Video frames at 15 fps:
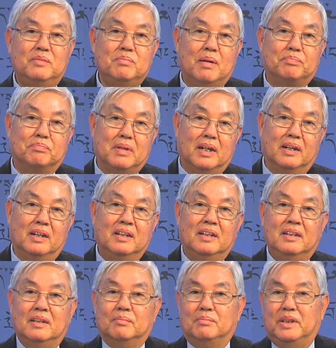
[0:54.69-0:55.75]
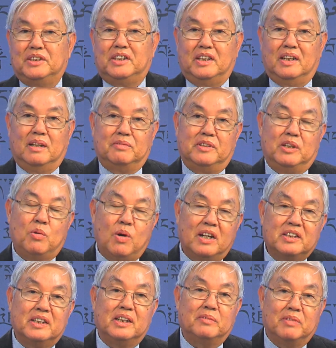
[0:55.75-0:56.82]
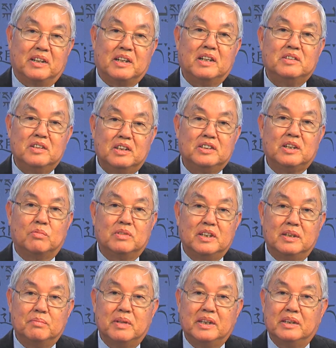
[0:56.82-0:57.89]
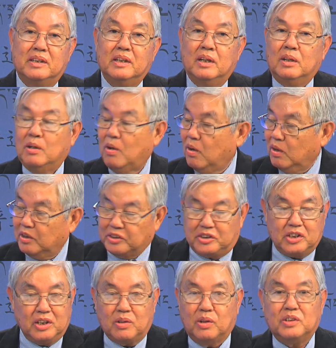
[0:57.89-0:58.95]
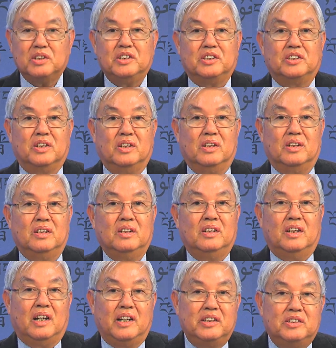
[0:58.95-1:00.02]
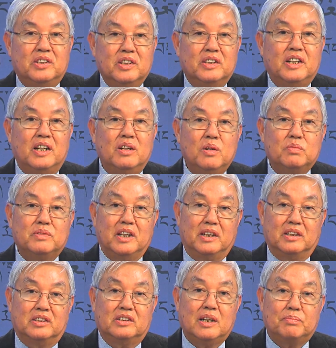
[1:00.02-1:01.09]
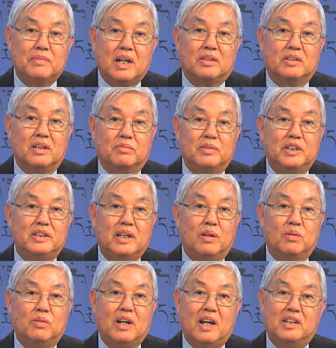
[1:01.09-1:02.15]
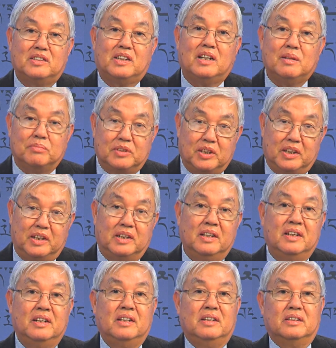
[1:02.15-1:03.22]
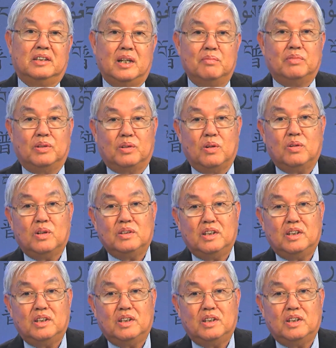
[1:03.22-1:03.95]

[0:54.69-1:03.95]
mập mờ, mà chỉ là vì Hoa Kỳ và các nước trong liên minh họ chưa có thì giờ hay chưa đến lúc để xếp đặt được với nhau ai sẽ làm gì. Thêm vào đó có